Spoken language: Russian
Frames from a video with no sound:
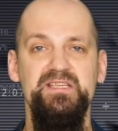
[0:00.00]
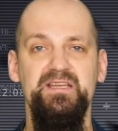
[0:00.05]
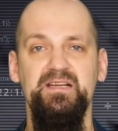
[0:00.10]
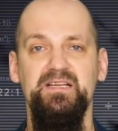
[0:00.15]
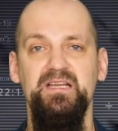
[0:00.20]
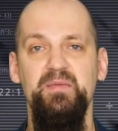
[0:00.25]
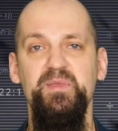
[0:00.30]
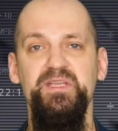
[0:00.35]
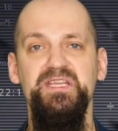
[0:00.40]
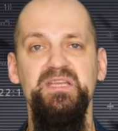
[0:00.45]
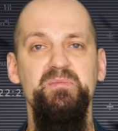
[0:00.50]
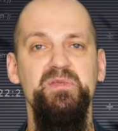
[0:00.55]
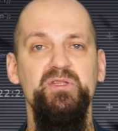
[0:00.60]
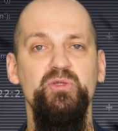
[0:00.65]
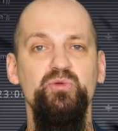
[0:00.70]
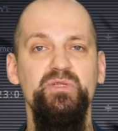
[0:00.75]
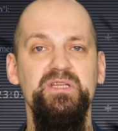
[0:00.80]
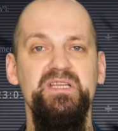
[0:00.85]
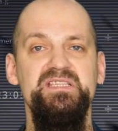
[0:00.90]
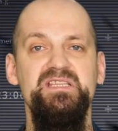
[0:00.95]
45
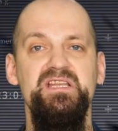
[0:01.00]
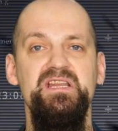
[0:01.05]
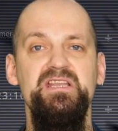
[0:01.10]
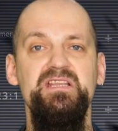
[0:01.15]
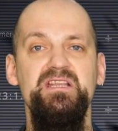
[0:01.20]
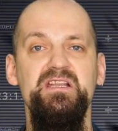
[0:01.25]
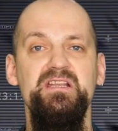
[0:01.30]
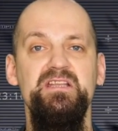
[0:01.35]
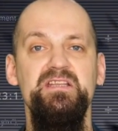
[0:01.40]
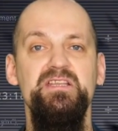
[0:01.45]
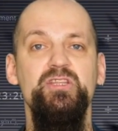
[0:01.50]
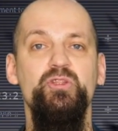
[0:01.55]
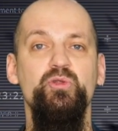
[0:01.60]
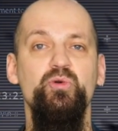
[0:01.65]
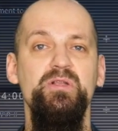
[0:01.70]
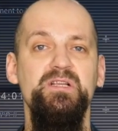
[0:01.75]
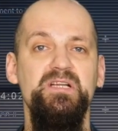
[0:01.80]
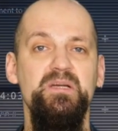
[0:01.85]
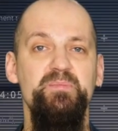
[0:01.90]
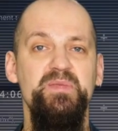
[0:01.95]
минут зрители не
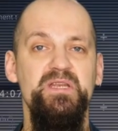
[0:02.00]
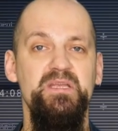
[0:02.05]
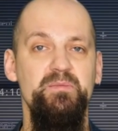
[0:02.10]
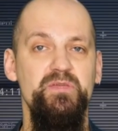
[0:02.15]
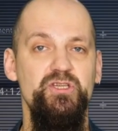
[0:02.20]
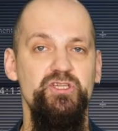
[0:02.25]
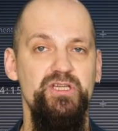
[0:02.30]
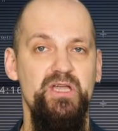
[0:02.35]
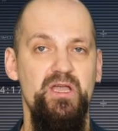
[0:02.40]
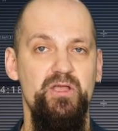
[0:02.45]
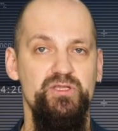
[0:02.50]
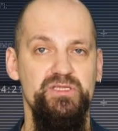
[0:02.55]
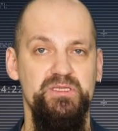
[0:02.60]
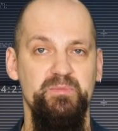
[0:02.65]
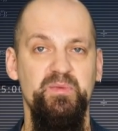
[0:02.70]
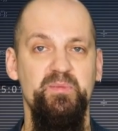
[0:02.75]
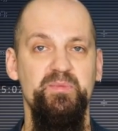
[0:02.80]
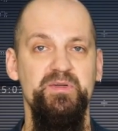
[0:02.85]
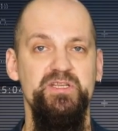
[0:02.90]
только перемещаются по